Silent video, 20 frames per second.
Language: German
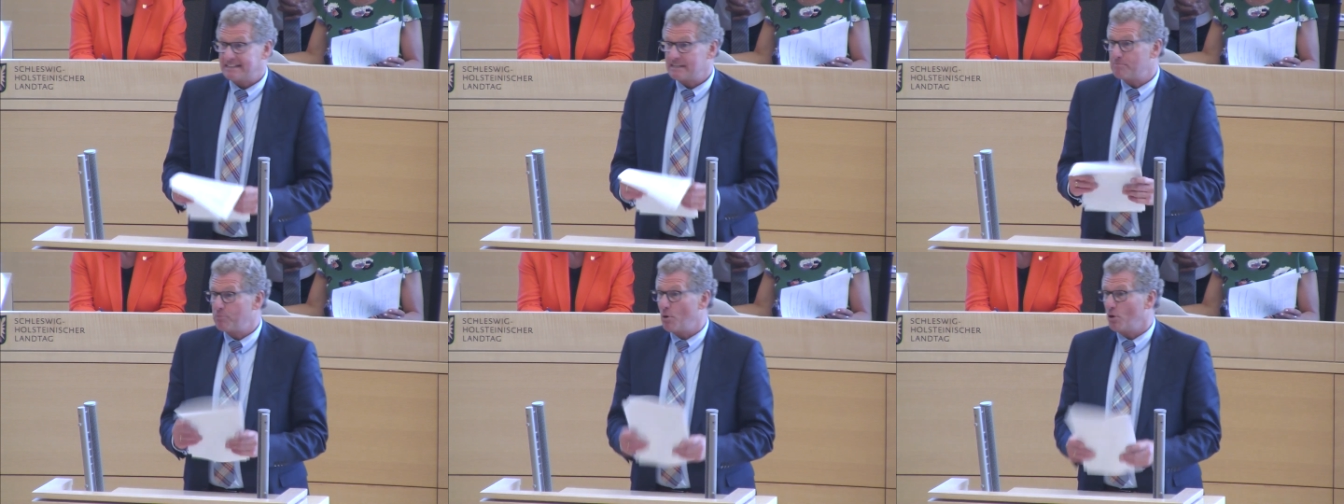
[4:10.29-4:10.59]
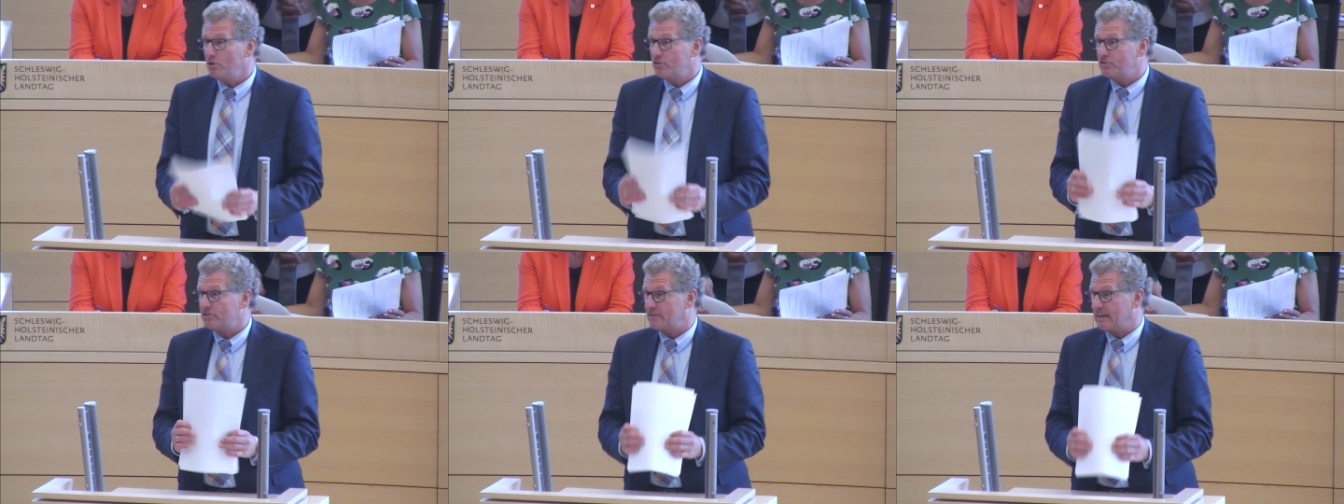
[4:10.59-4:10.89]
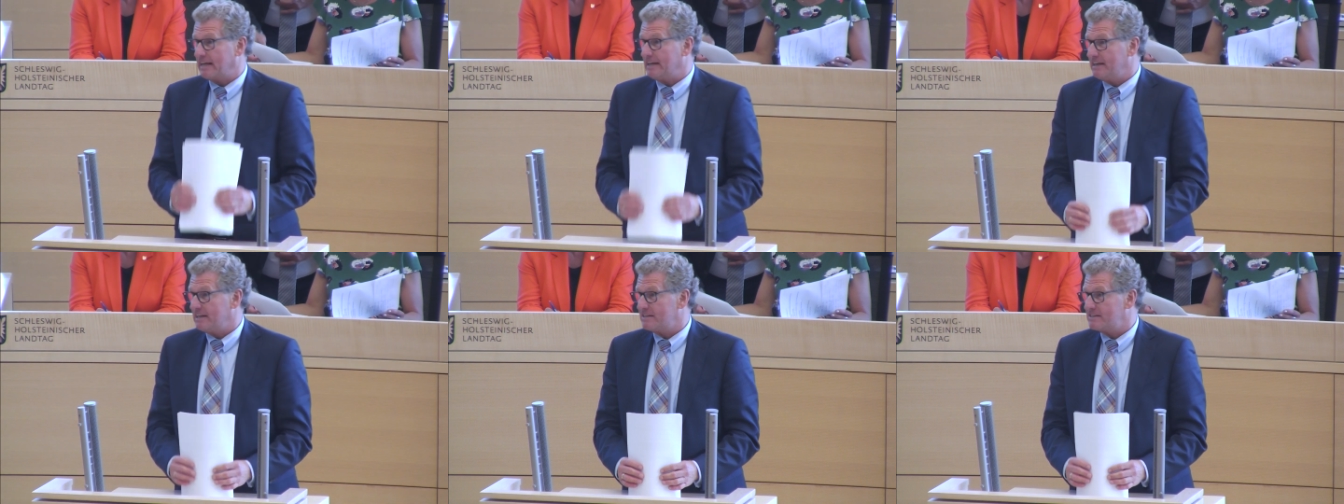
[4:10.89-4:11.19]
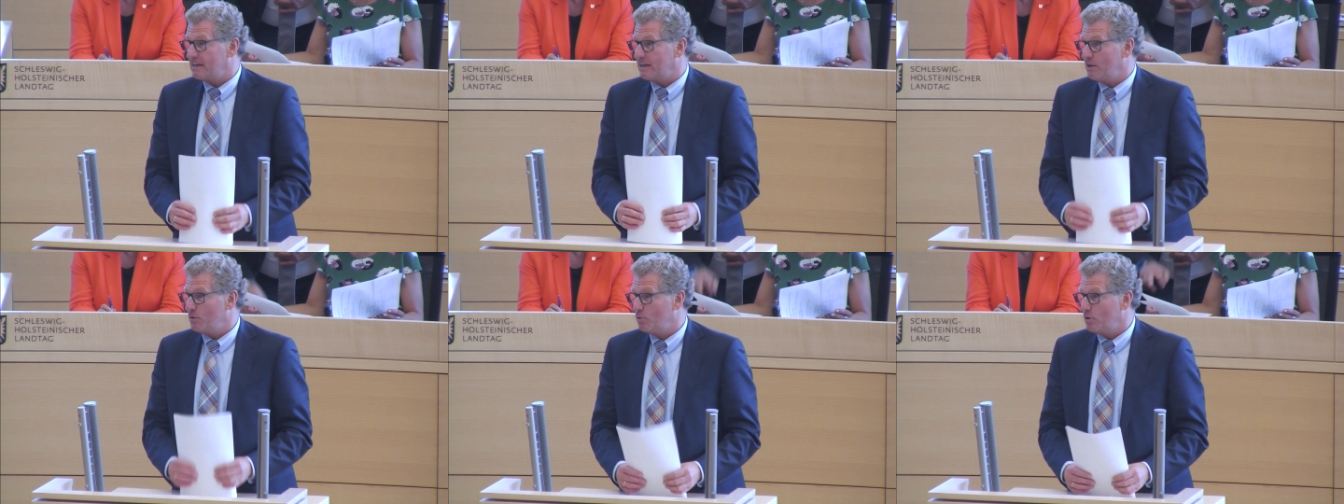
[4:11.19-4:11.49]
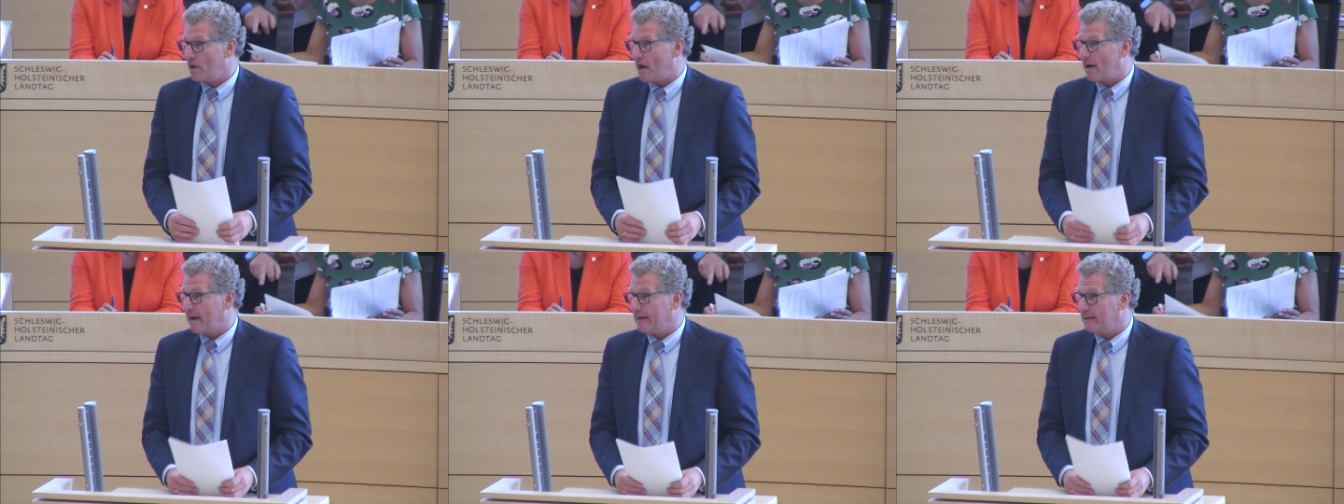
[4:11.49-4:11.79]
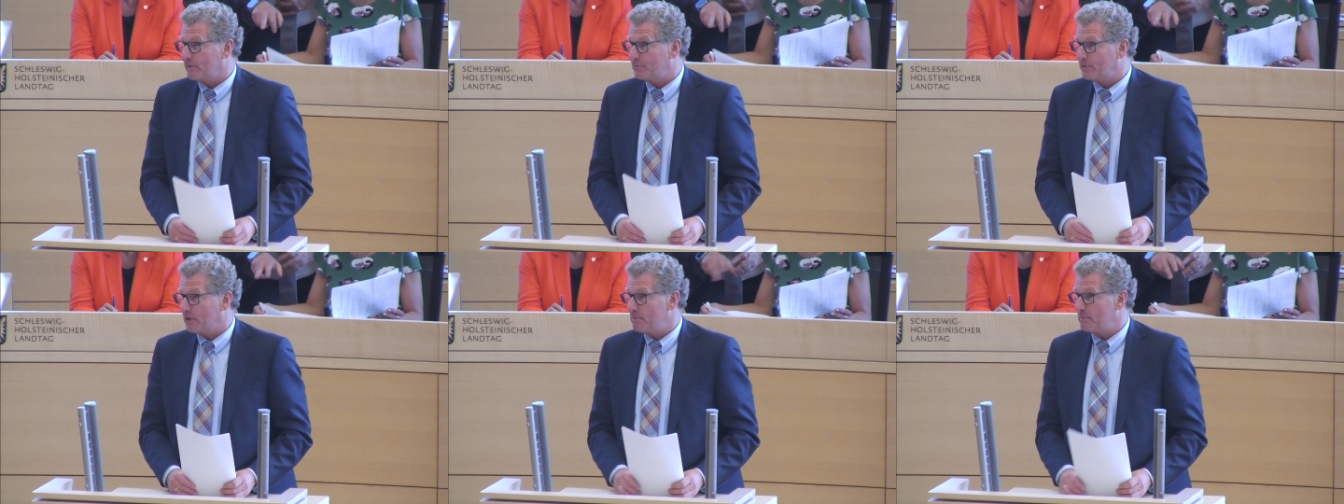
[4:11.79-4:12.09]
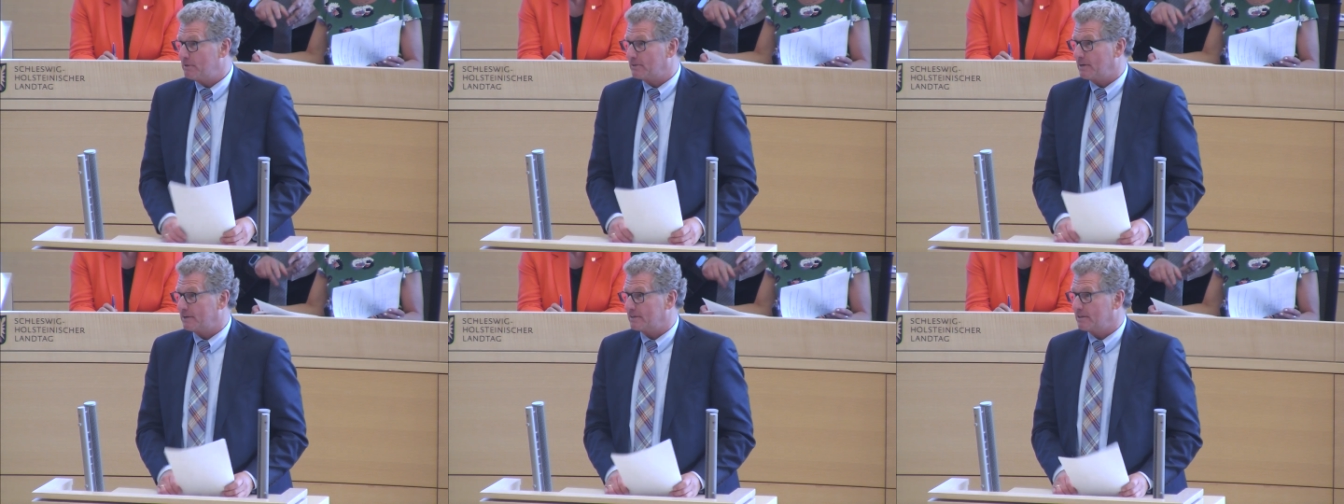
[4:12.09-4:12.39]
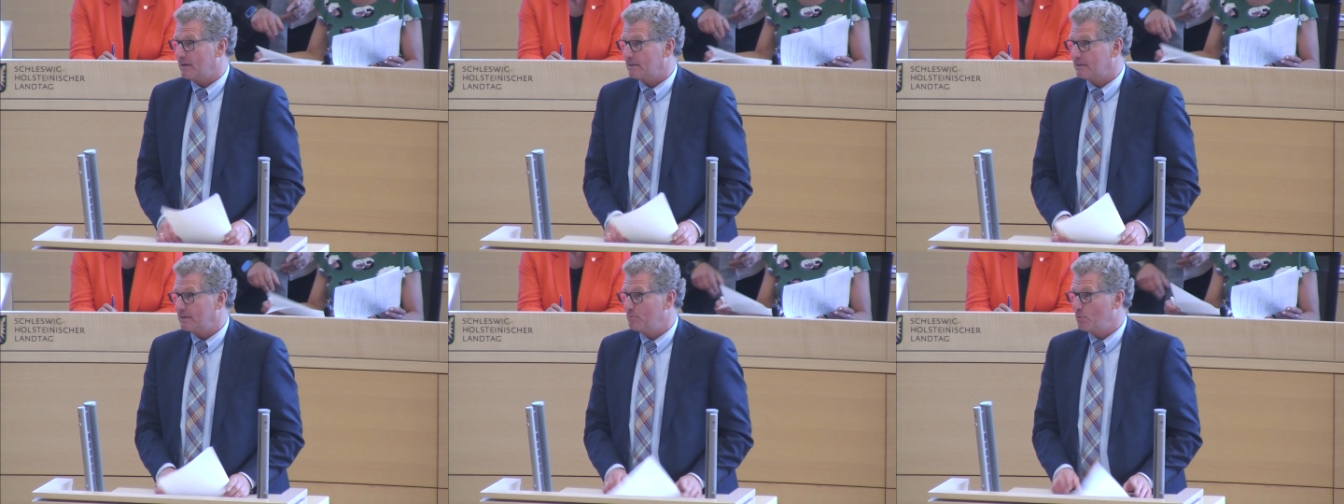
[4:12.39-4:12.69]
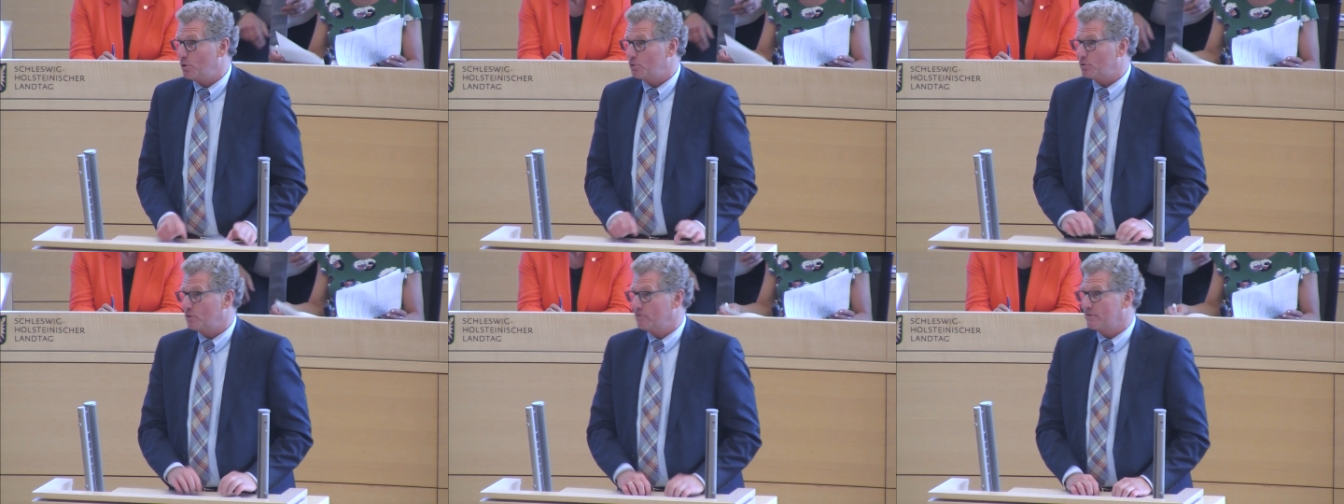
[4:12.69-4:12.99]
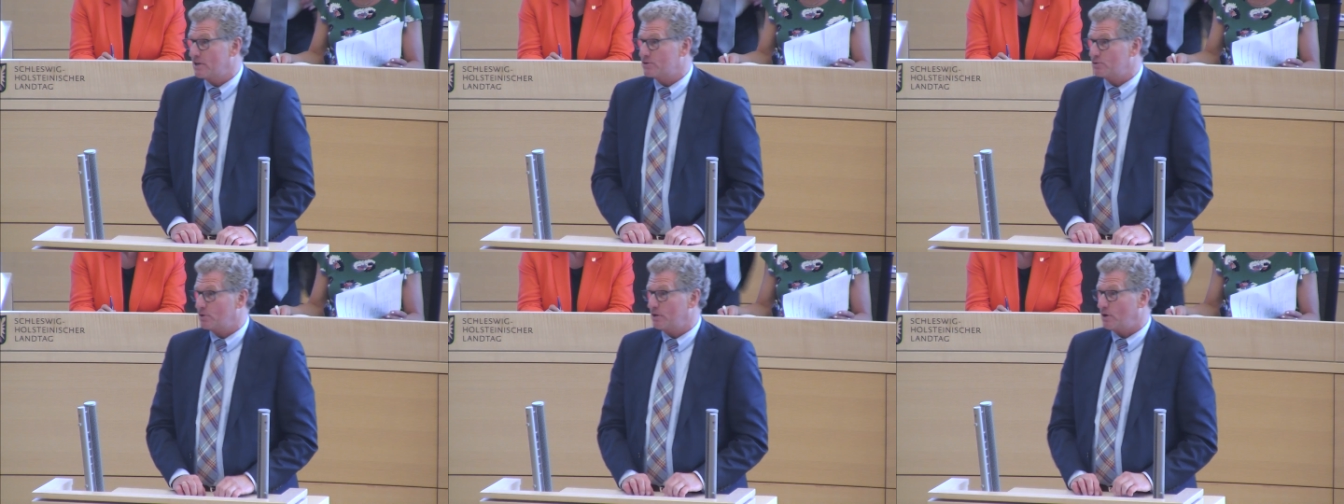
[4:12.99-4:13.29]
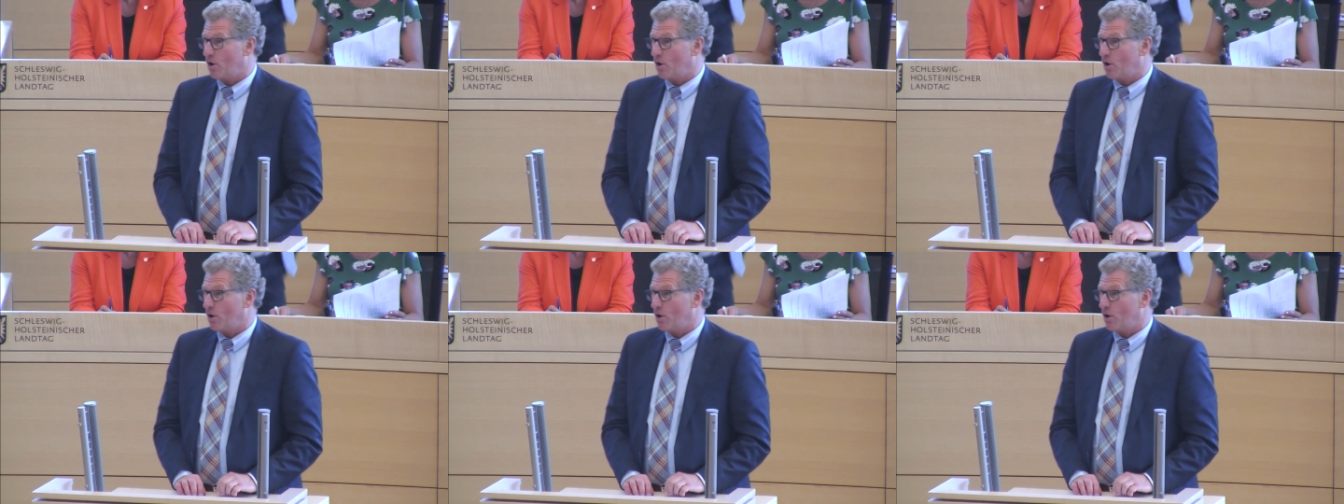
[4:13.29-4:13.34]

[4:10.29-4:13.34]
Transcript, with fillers: Der letzte Punkt, den die CDU da reingefriemelt hat nach dem Motto,